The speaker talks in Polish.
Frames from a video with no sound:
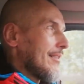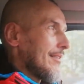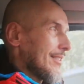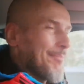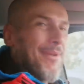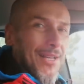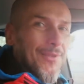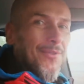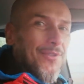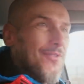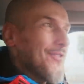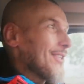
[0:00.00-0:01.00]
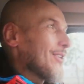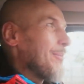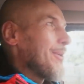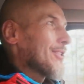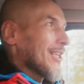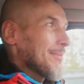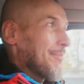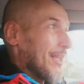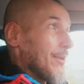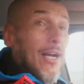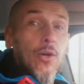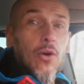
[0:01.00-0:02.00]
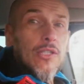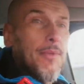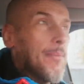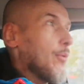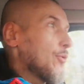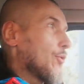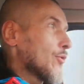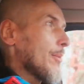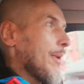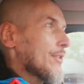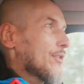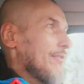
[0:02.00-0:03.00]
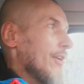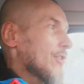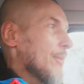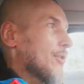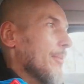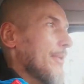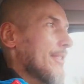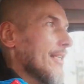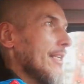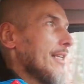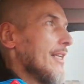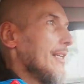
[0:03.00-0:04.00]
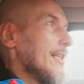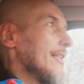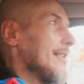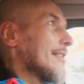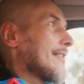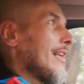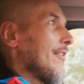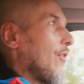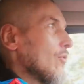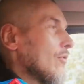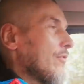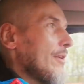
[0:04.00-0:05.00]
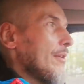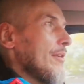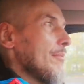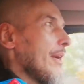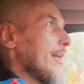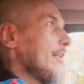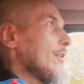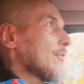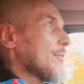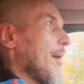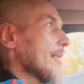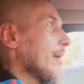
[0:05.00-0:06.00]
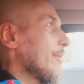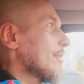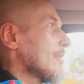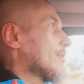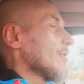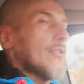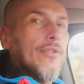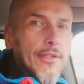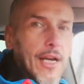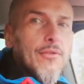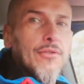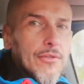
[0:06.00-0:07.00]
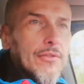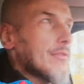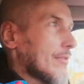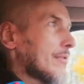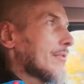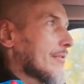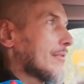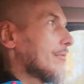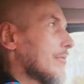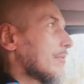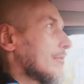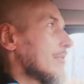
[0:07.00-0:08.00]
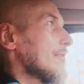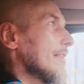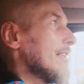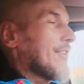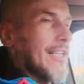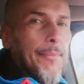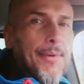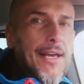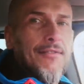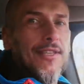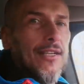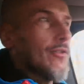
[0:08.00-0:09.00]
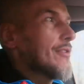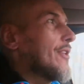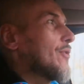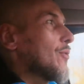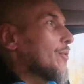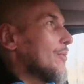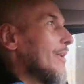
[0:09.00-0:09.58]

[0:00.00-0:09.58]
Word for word: Z pianą, oczywiście gąbeczka z pianą. A głos mnie puścił, zobaczcie, wasze przepisy z telefonów i, i maili, no wspaniałe, że, co, co ja już bo nie wkrapiałem w te kostki cukru.